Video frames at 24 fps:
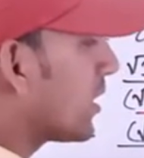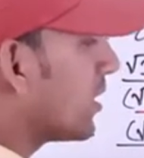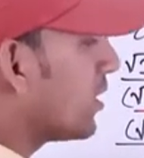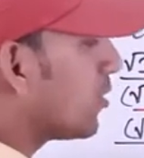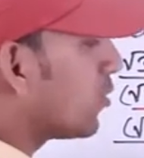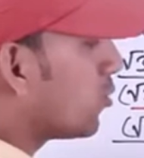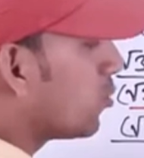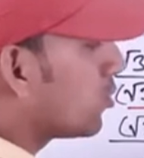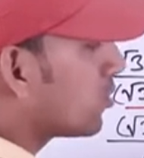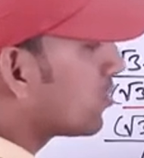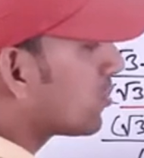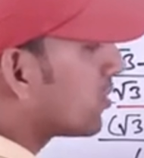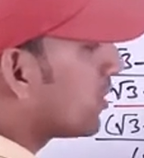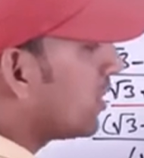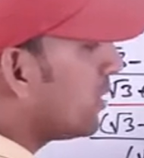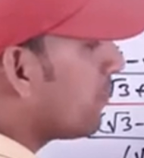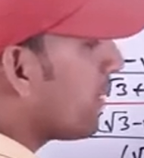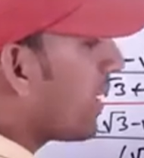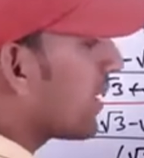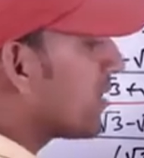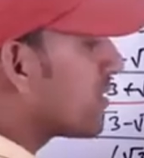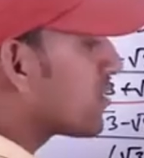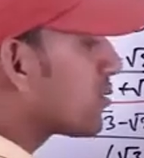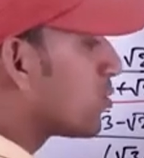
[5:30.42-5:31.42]
कि रूट थ्री
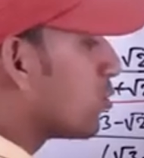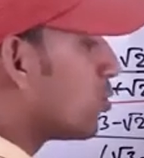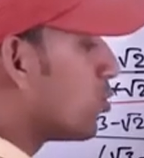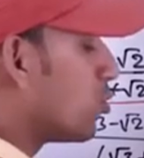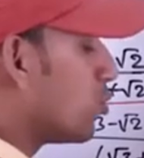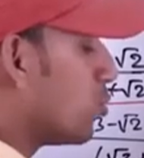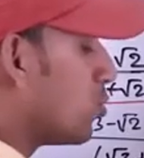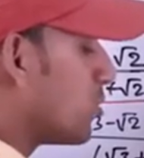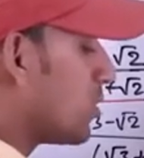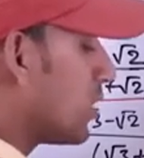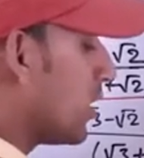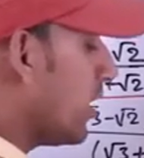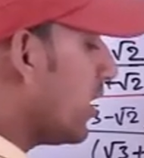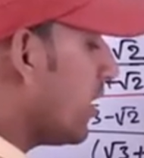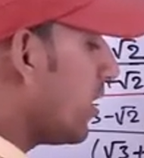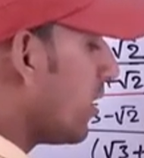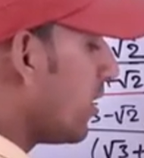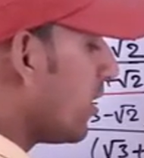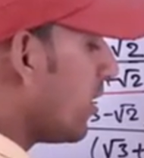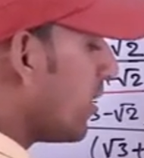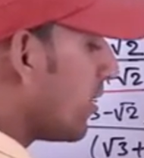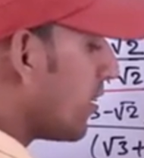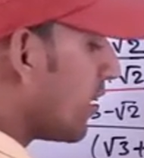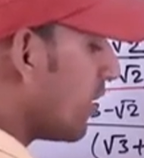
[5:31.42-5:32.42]
माइनस रूट टू से
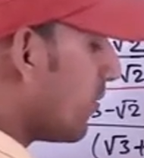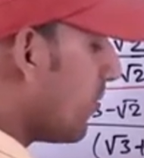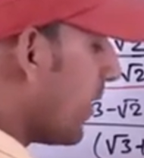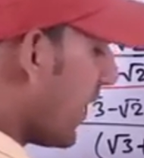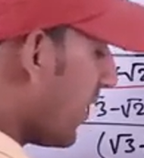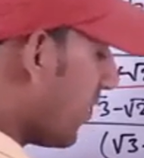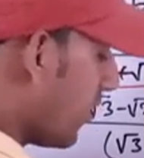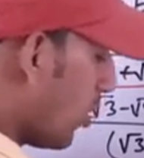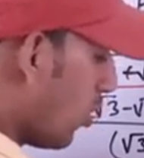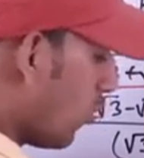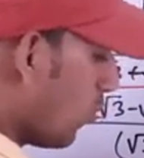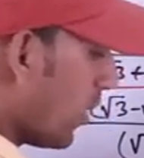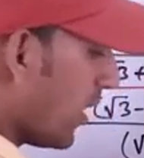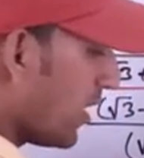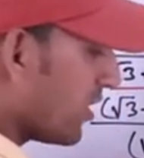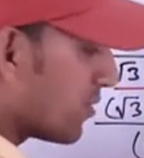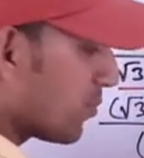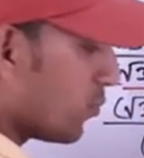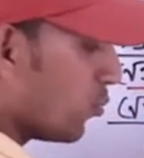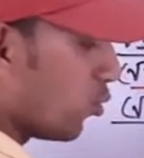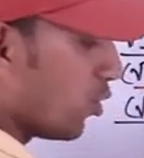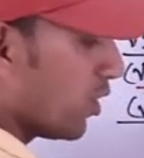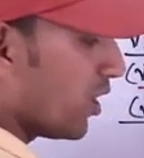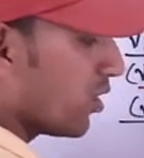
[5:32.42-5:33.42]
डिवाइड करूंगा इस
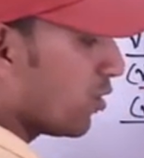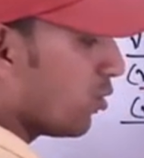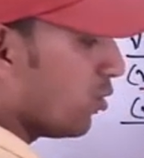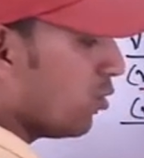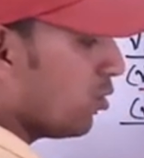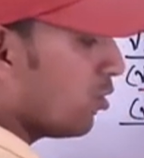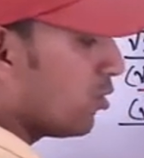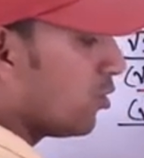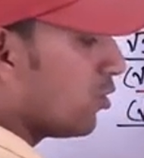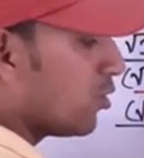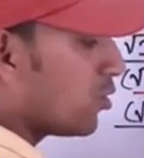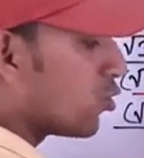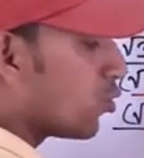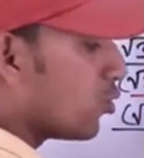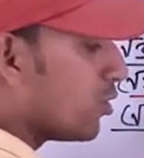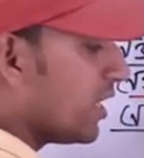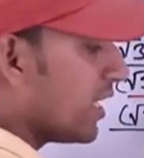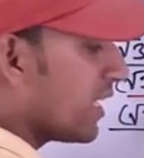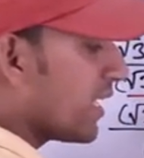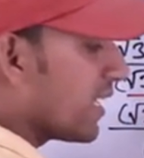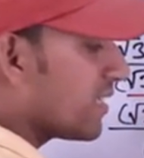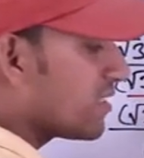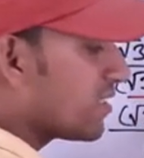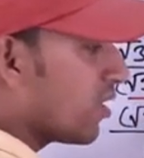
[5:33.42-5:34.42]
पूरे को तो ये
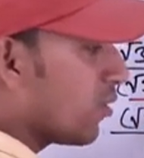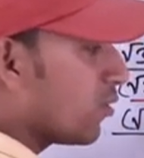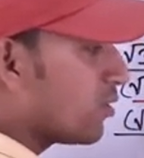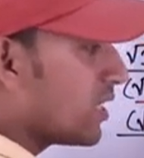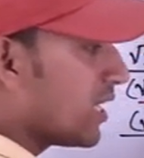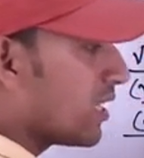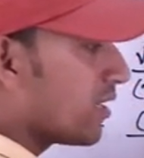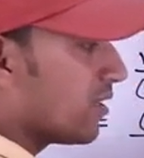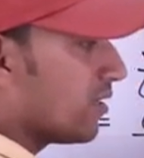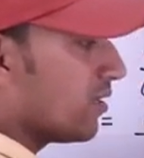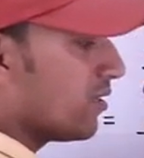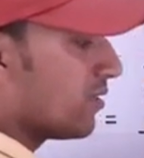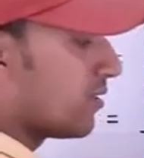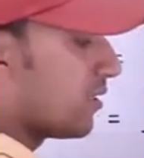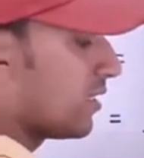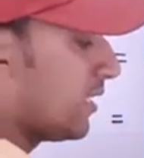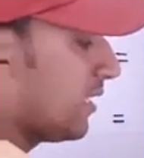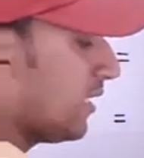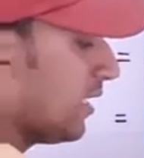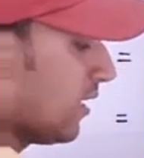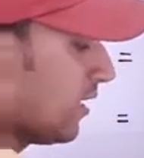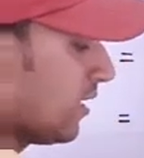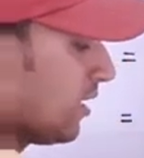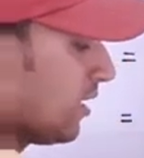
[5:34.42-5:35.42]
कैंसिल हो जाएगा ठीक है